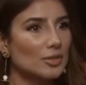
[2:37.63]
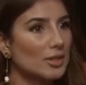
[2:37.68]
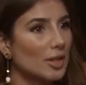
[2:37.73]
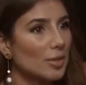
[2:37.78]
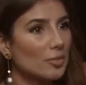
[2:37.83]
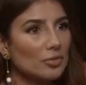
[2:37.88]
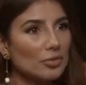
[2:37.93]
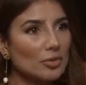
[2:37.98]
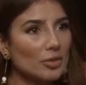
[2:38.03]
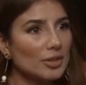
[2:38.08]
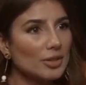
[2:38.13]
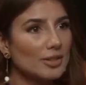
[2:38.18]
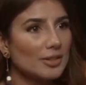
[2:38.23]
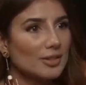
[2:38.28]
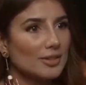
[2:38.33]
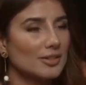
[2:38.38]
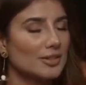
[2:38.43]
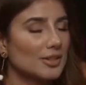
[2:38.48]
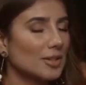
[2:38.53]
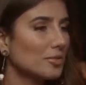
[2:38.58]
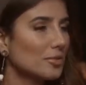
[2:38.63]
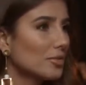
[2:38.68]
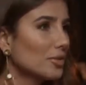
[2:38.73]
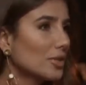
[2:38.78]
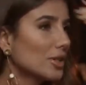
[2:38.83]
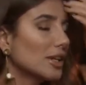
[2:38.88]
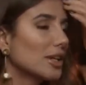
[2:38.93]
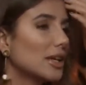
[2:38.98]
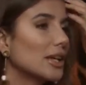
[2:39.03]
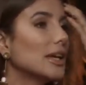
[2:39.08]
Sempre Coisa foi. Coisa legal. Sempre
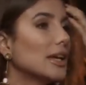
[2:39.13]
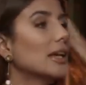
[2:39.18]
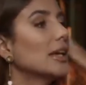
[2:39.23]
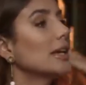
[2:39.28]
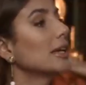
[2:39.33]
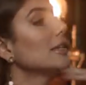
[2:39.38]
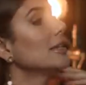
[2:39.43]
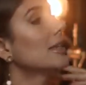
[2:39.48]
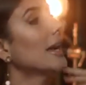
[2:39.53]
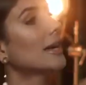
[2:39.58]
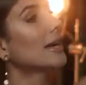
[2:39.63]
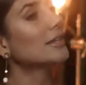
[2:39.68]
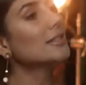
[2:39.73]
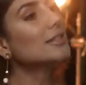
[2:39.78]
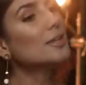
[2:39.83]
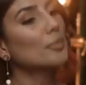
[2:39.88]
foi. E aí,